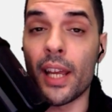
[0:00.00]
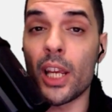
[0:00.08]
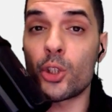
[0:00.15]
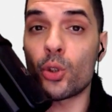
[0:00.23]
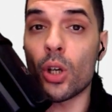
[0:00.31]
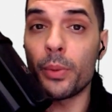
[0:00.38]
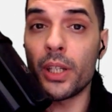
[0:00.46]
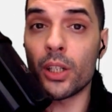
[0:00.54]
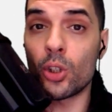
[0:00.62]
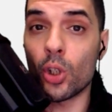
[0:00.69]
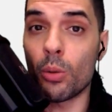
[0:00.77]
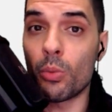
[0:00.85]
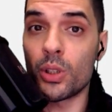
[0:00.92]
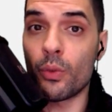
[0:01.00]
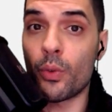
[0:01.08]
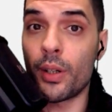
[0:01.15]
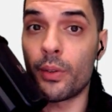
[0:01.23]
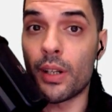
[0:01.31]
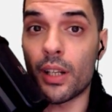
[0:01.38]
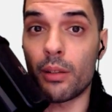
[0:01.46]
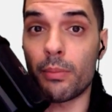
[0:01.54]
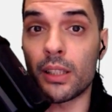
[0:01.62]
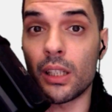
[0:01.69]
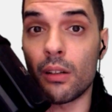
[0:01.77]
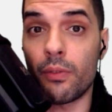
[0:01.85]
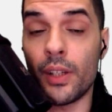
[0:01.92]
esto abierto como si fuera una red
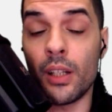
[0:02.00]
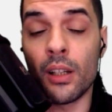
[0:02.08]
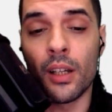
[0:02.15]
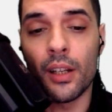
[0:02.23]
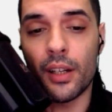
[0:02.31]
Battlefield,